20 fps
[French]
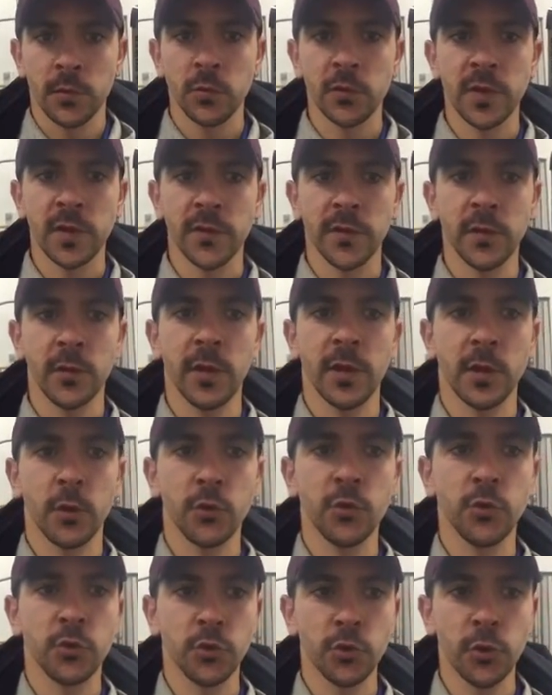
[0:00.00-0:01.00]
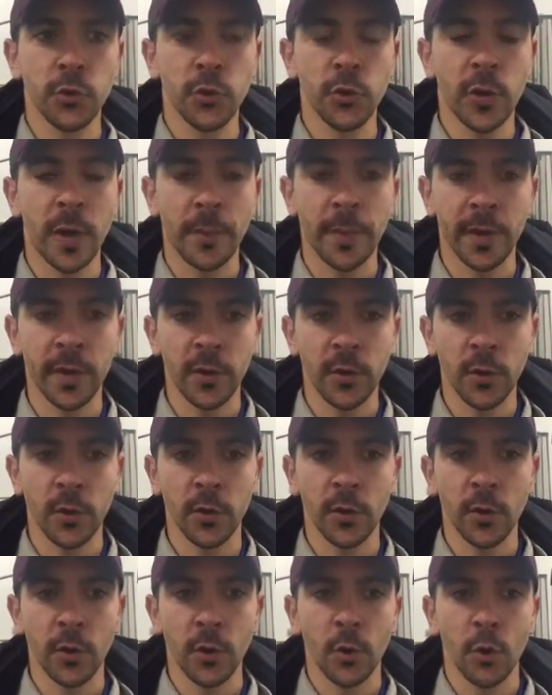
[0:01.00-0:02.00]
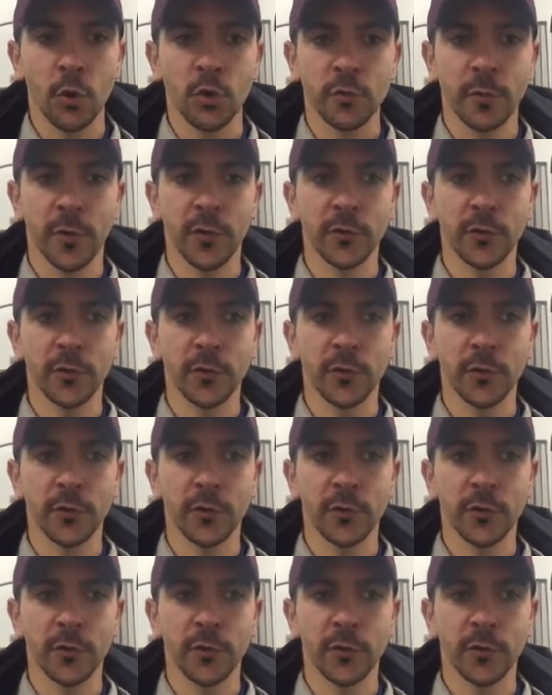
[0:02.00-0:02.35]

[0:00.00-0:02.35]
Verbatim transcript: Tout à fait, ouais, il y a eu du jeu. Après, je